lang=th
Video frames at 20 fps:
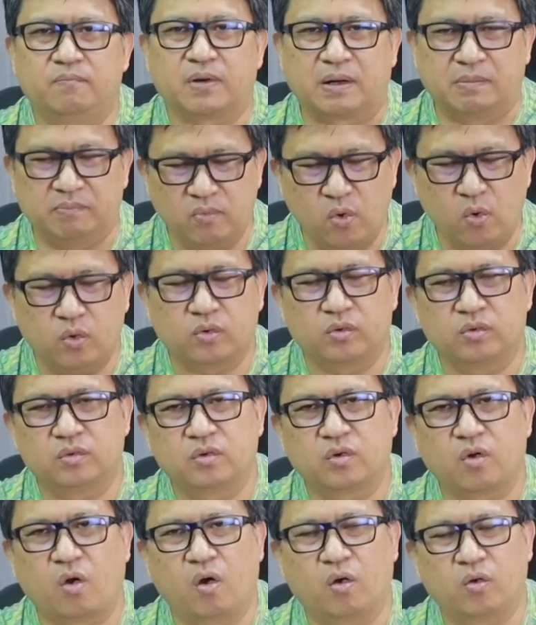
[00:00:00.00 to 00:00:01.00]
ประมุข
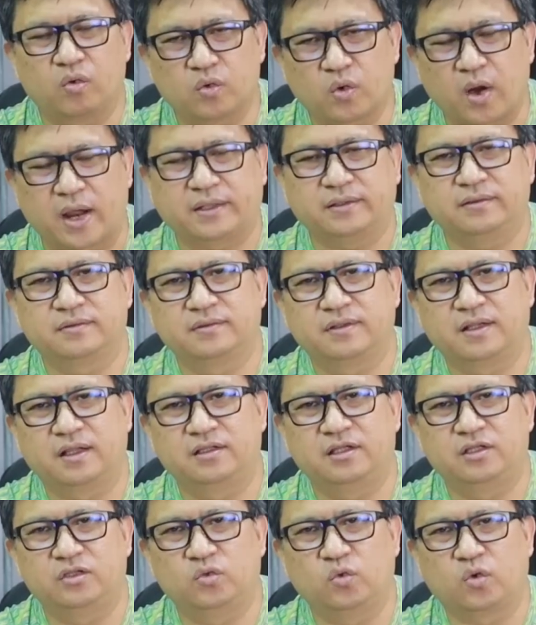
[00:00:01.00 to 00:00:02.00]
ของรัฐ
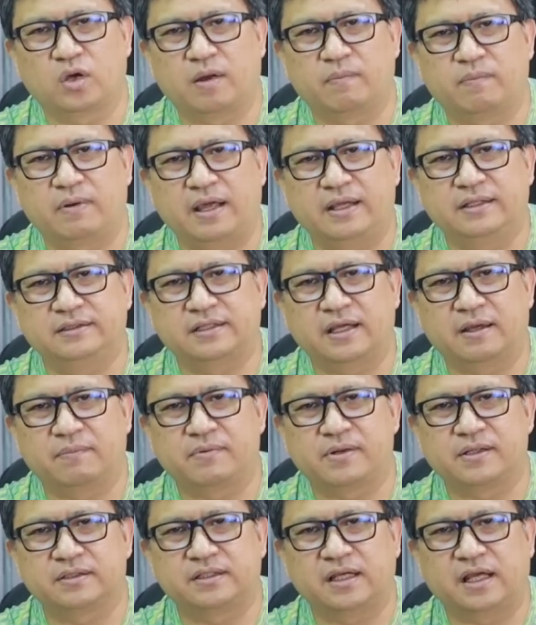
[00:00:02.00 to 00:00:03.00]
ที่ถูกขับไล่จาก
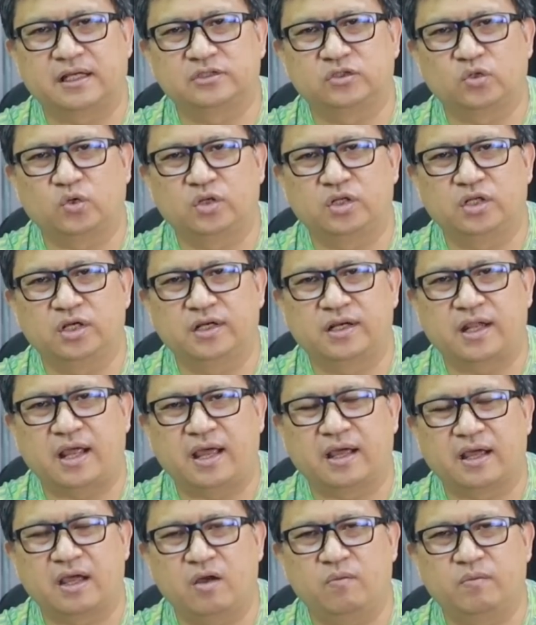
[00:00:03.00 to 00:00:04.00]
ประชาชนเดิน
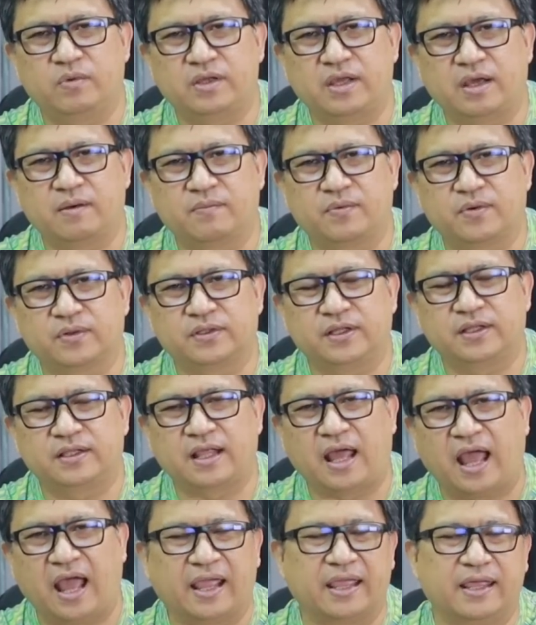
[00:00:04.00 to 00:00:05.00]
ทางเข้ามายังประเทศ
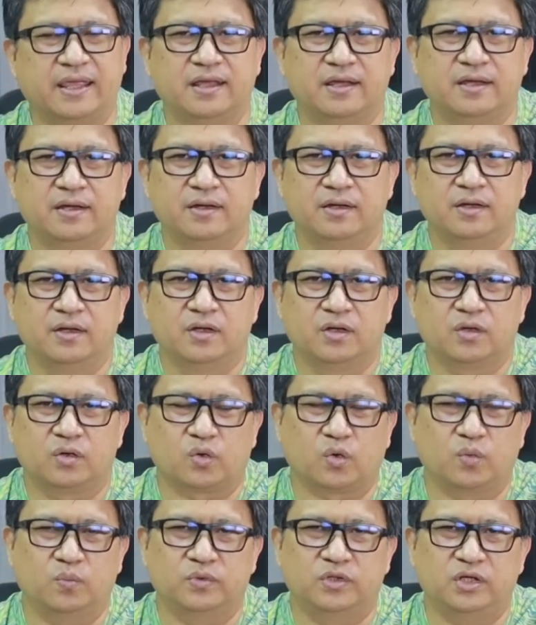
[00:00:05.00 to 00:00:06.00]
ไทย
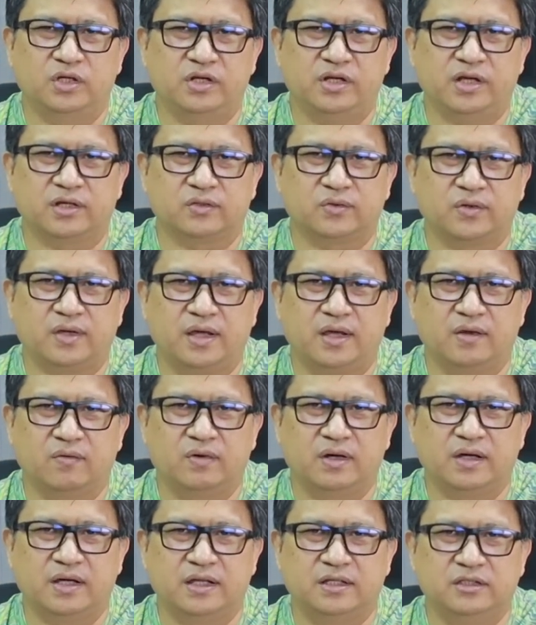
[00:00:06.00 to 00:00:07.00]
กลุ่มที่เรียกตัวเอง
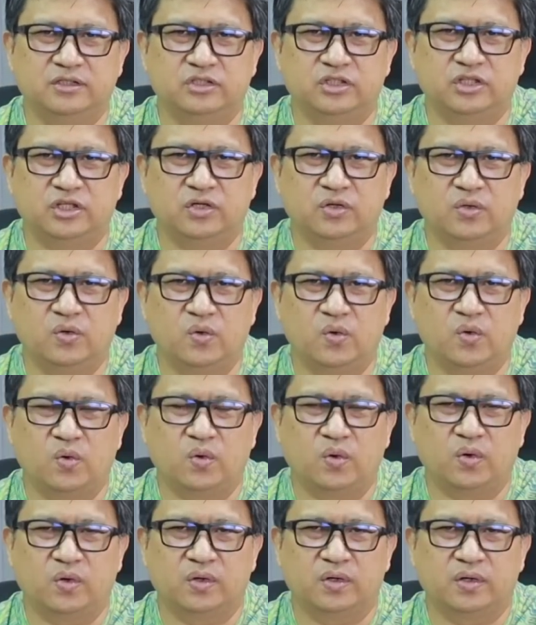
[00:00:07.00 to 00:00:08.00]
ว่า NGO
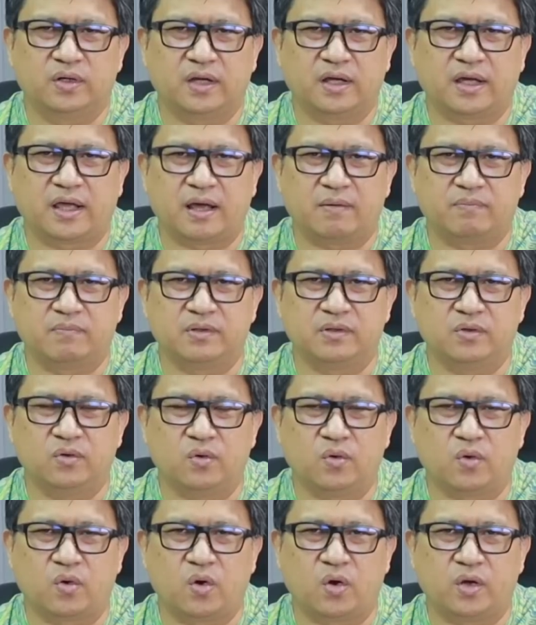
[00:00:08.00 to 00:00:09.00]
นะครับหรือ
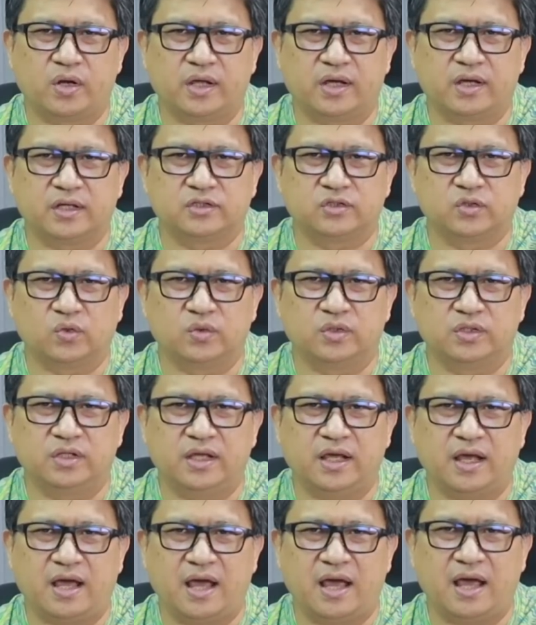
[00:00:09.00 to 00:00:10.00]
องค์กรเอกชน
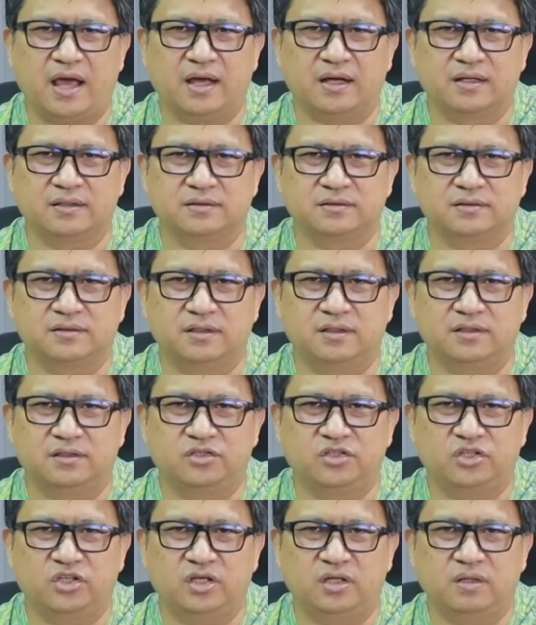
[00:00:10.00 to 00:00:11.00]
ที่อ้างสิท
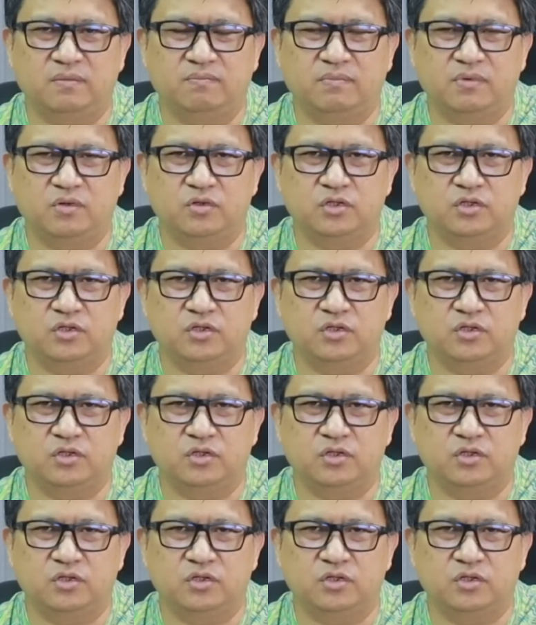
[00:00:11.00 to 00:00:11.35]
ธิ ม